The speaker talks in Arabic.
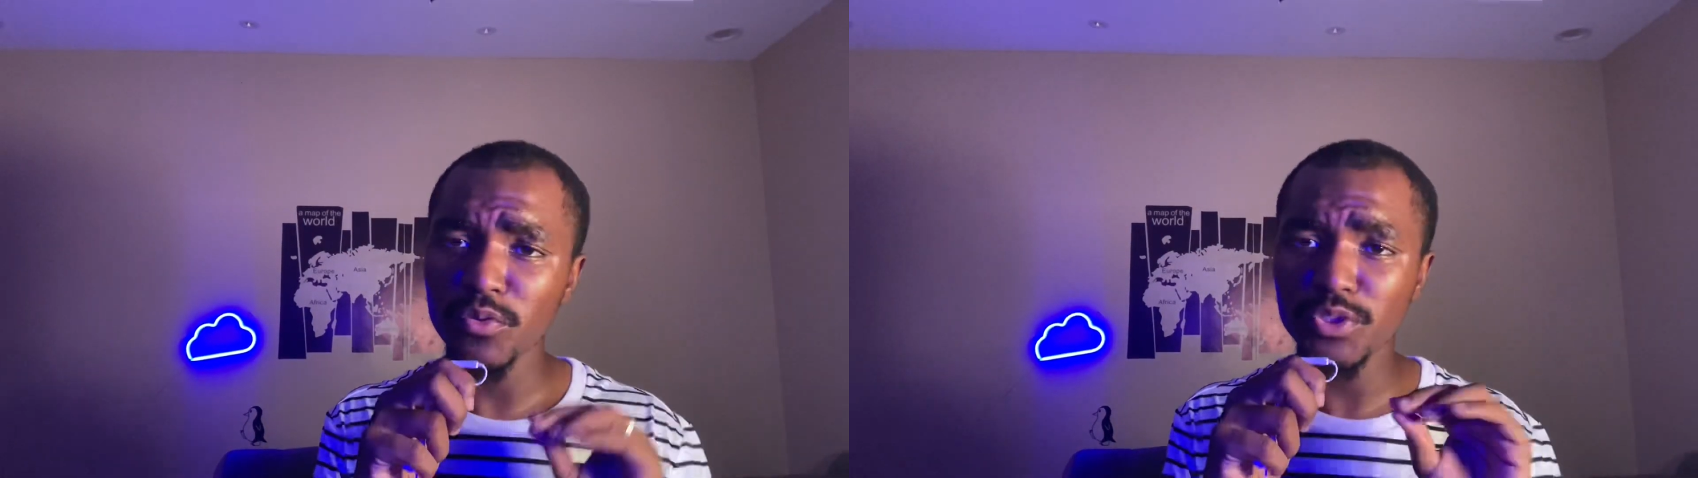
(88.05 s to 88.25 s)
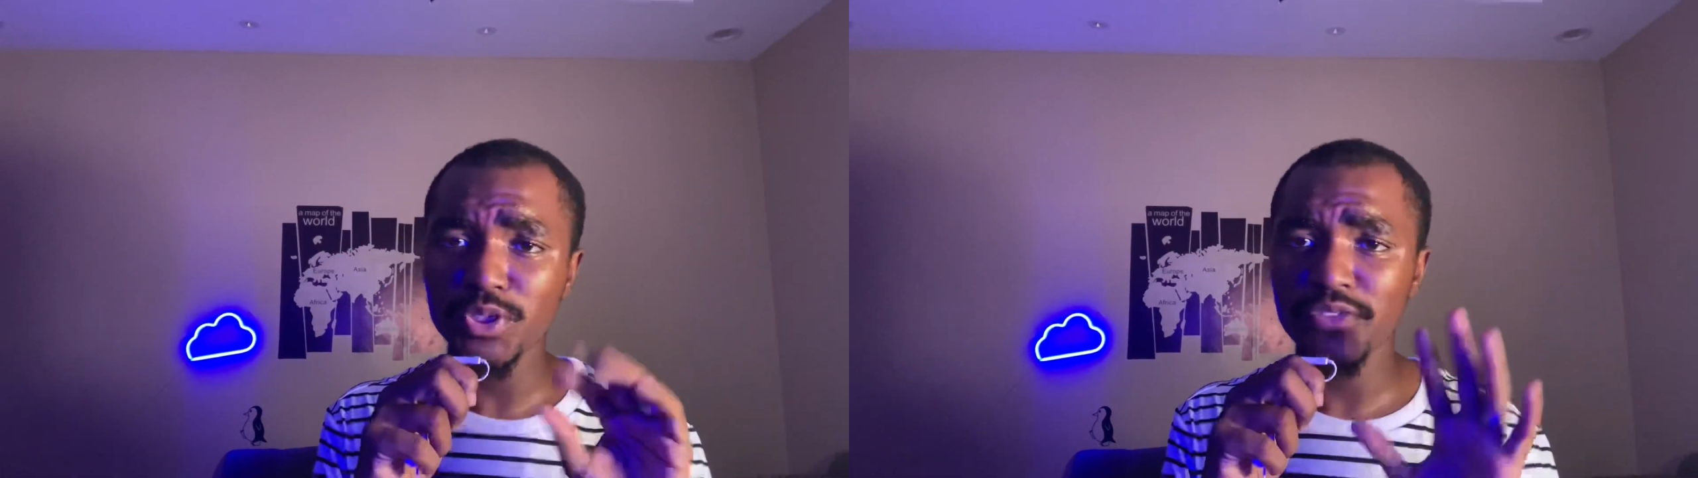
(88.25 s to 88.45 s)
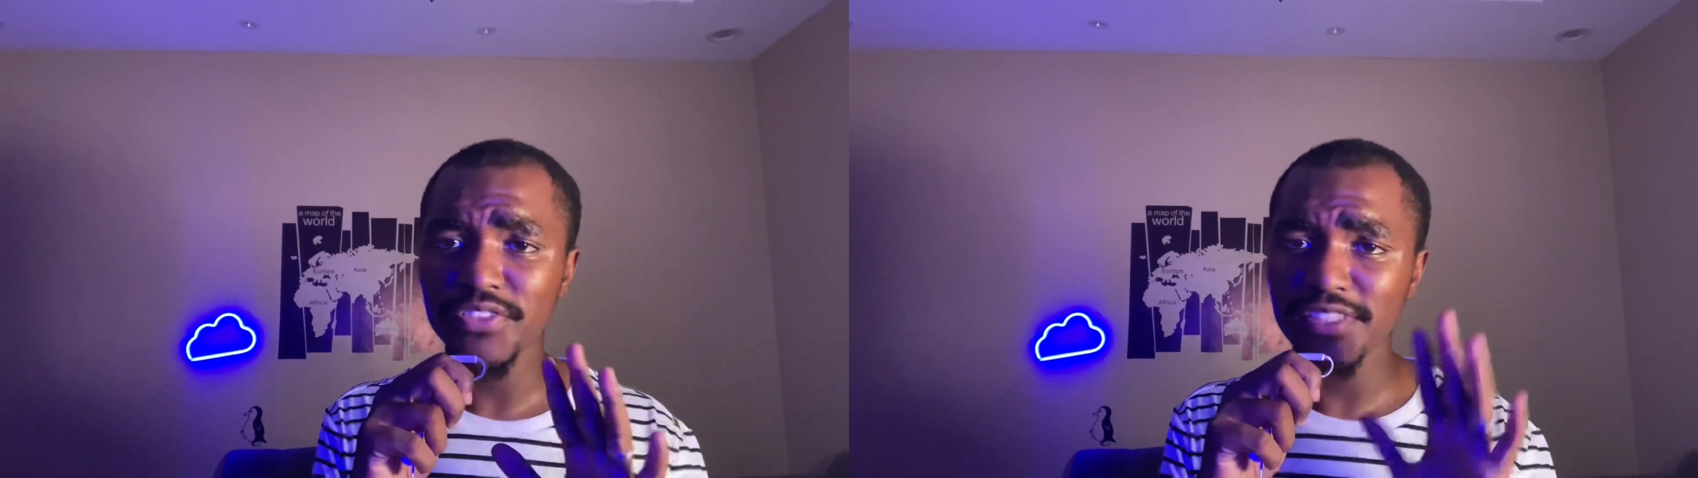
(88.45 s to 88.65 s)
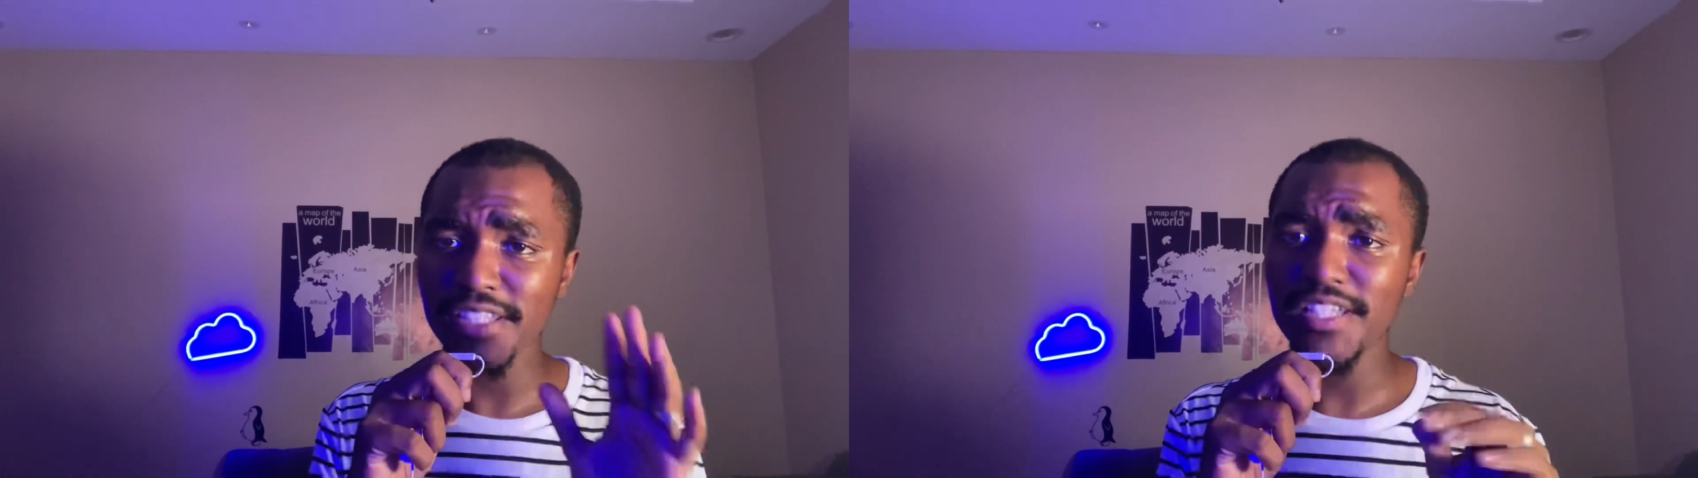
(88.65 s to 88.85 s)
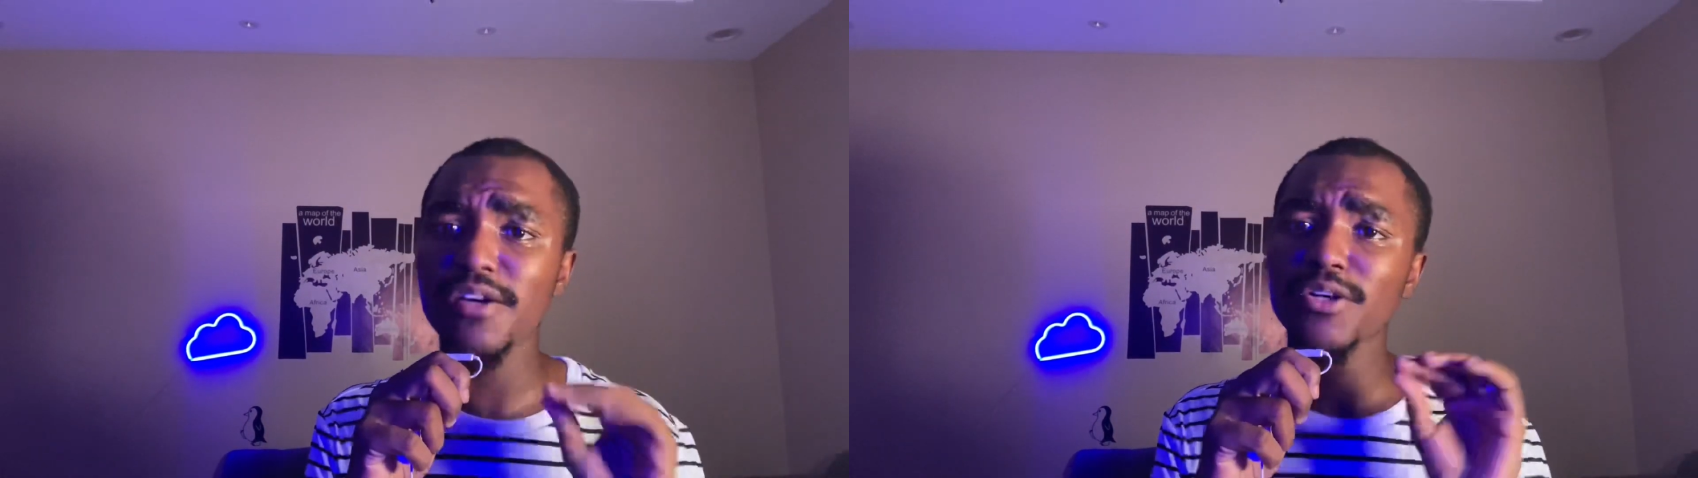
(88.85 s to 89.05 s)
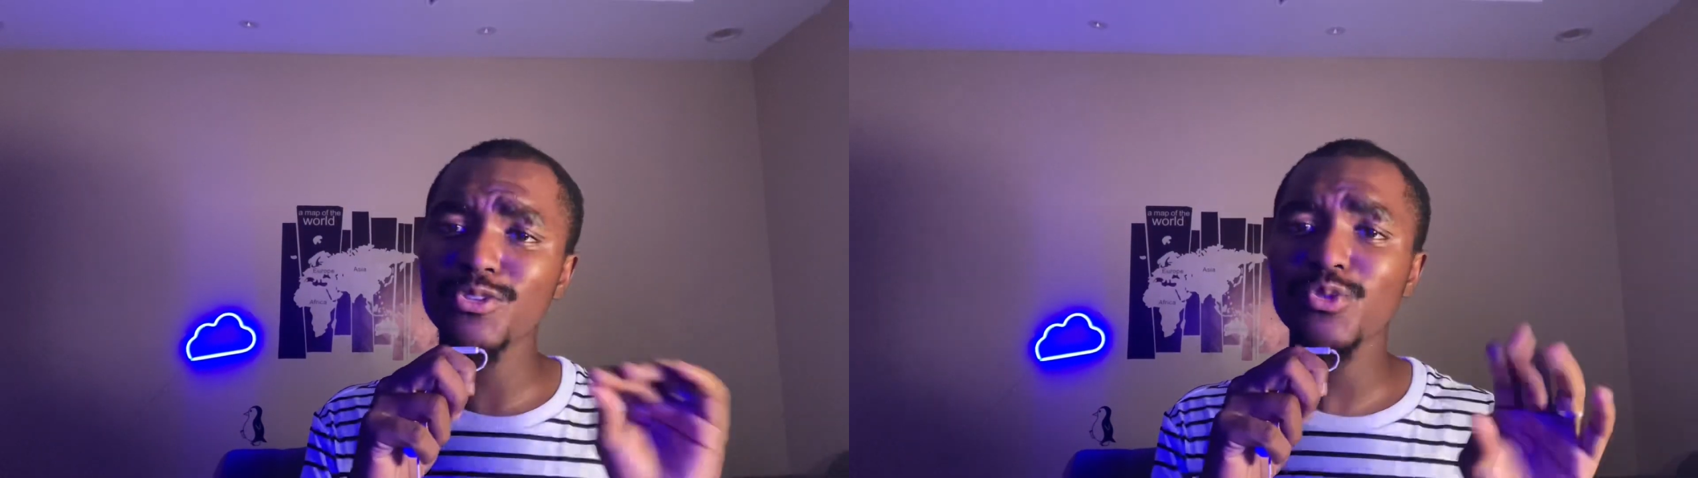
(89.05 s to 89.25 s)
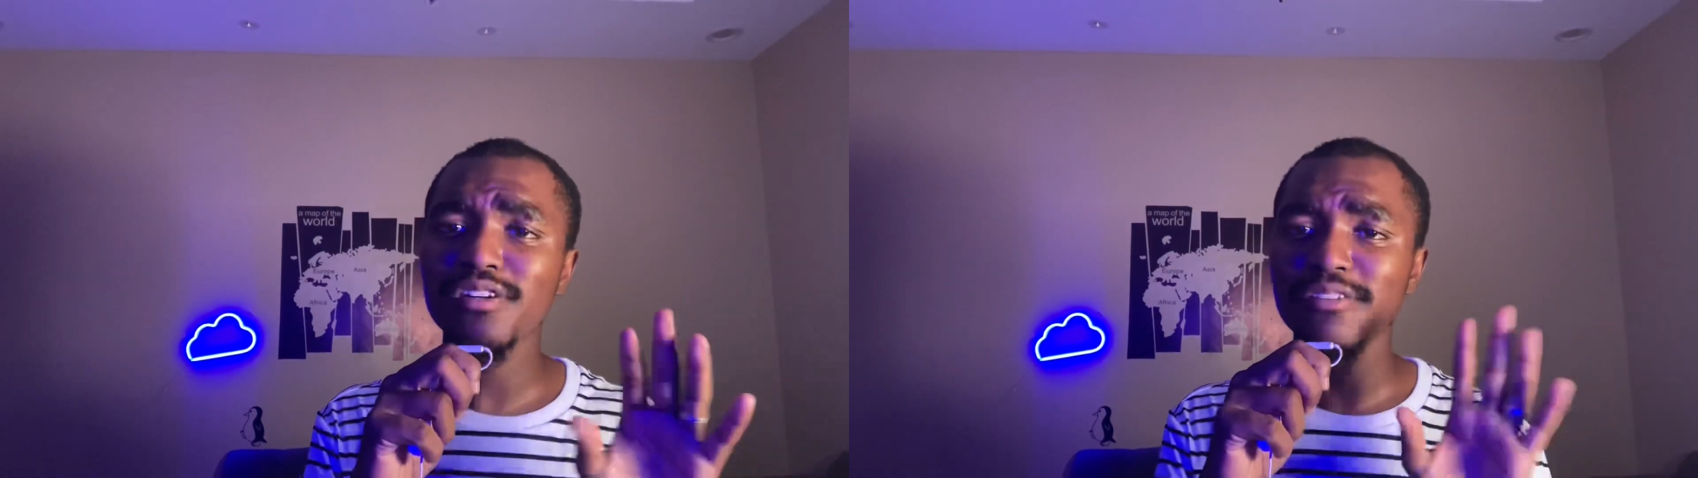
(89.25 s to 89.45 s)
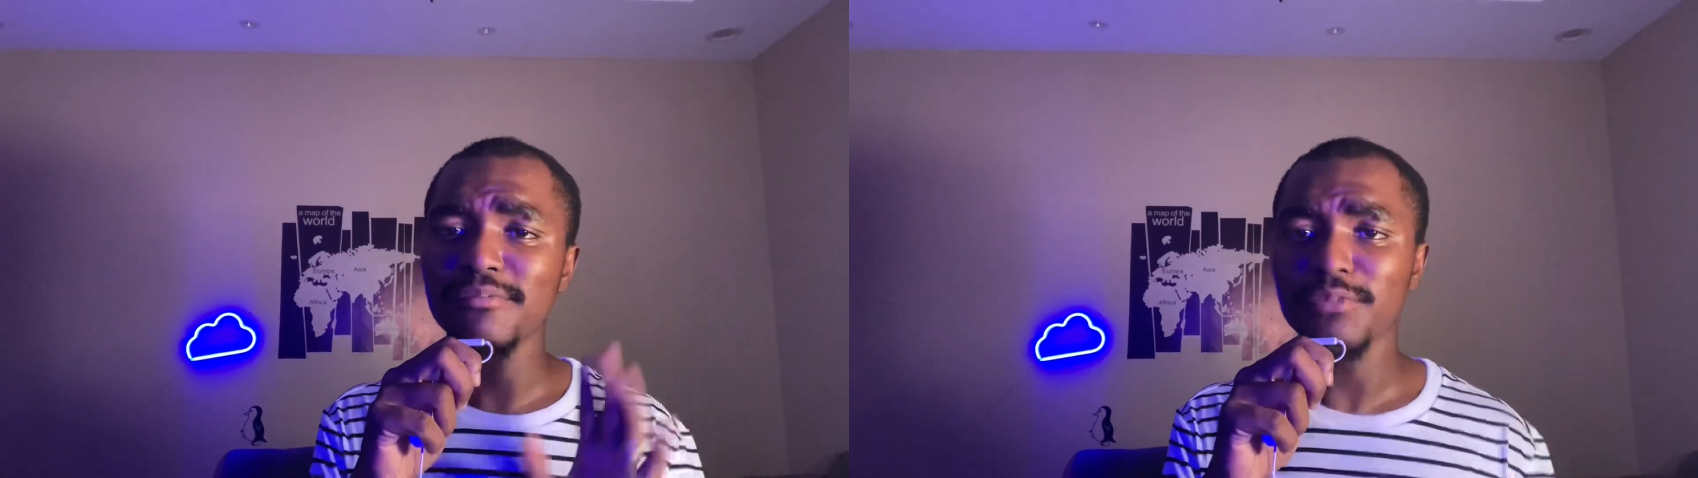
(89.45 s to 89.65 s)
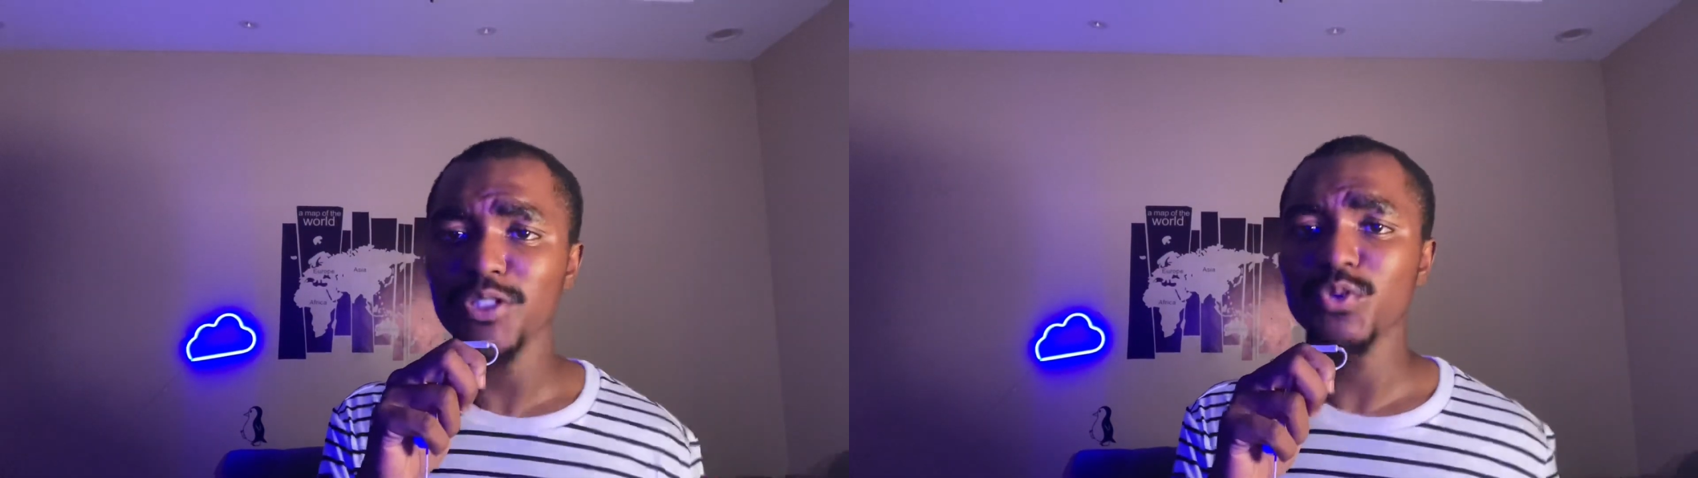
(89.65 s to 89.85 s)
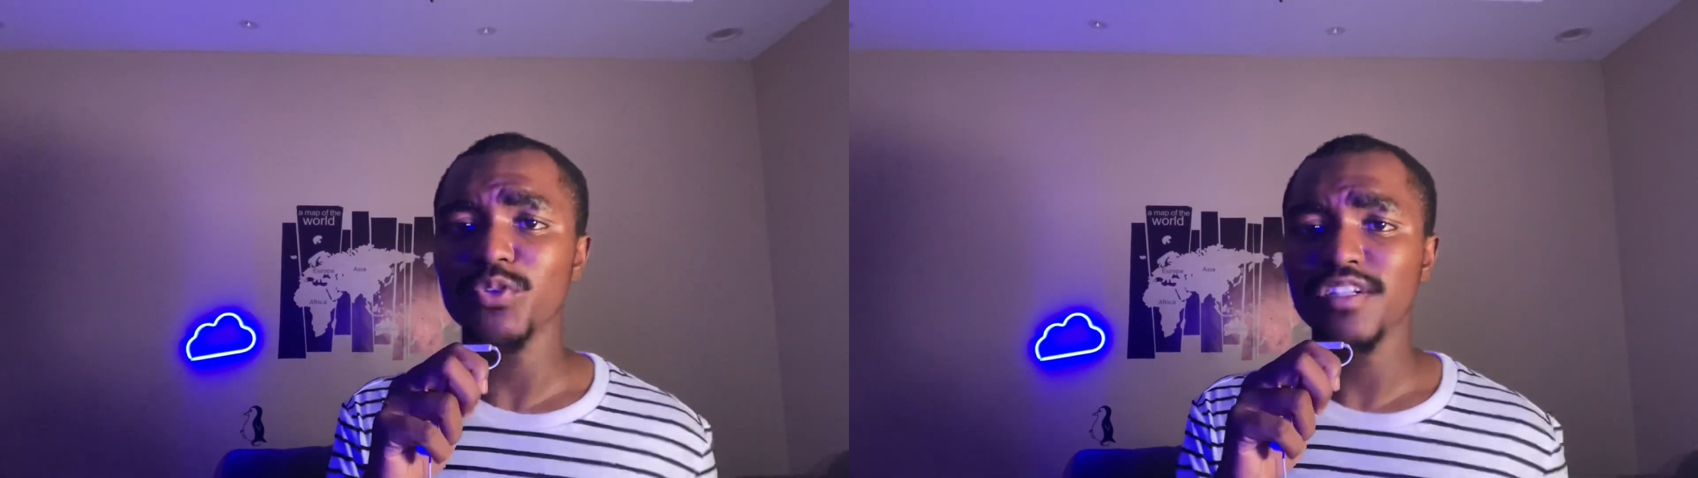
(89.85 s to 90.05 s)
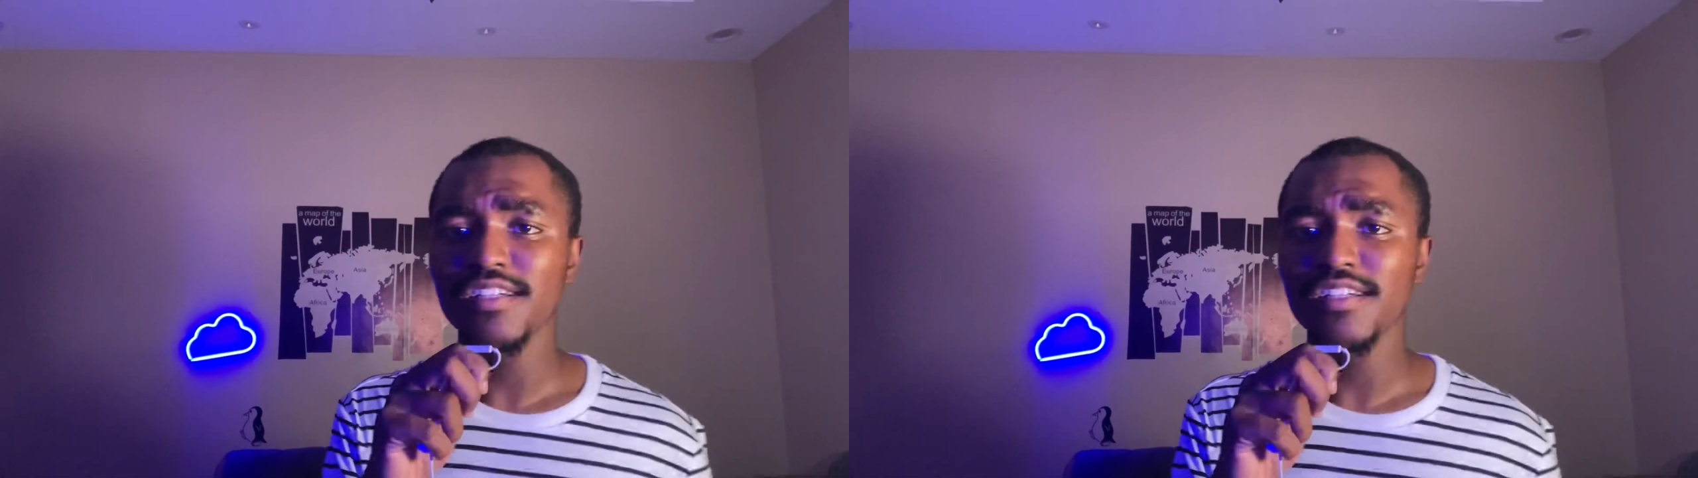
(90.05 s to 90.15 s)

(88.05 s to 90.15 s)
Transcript: ونشوف الطريقة خطوة بخطوة